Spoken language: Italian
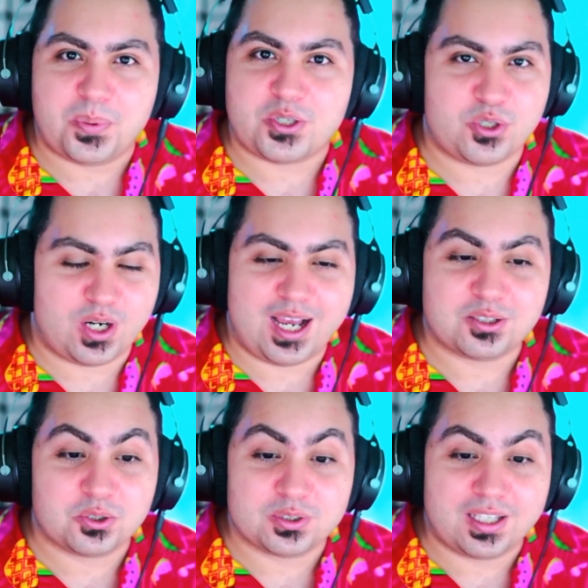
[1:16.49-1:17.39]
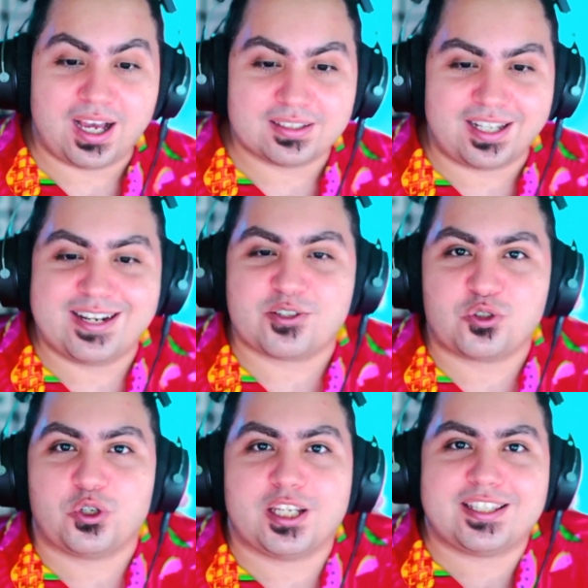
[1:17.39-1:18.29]
impressionato da,
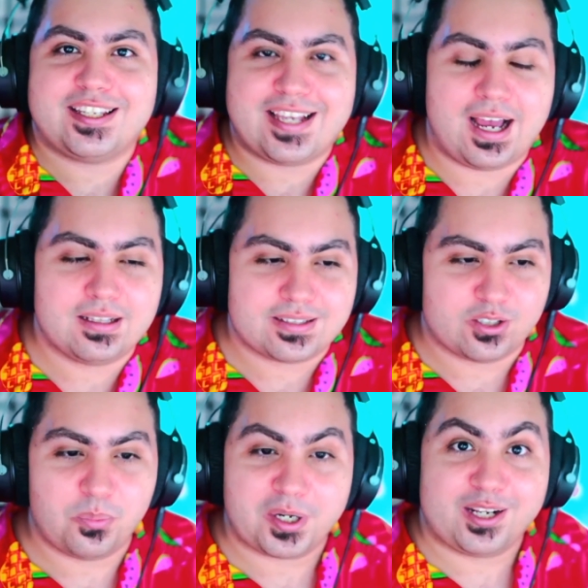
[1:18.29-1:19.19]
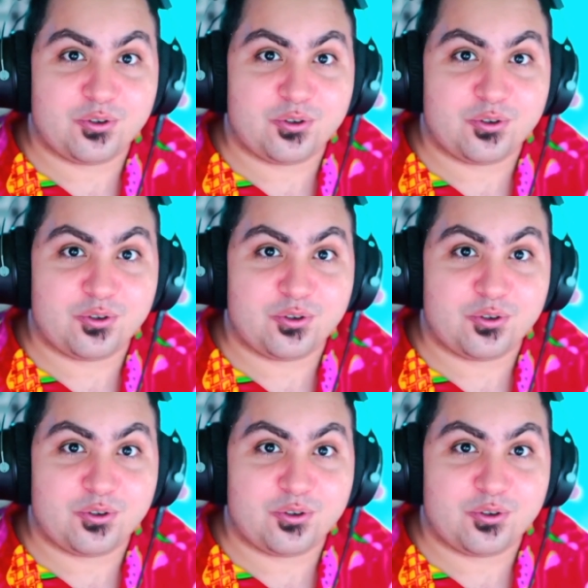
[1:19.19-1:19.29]
dalle storie degli altri, no?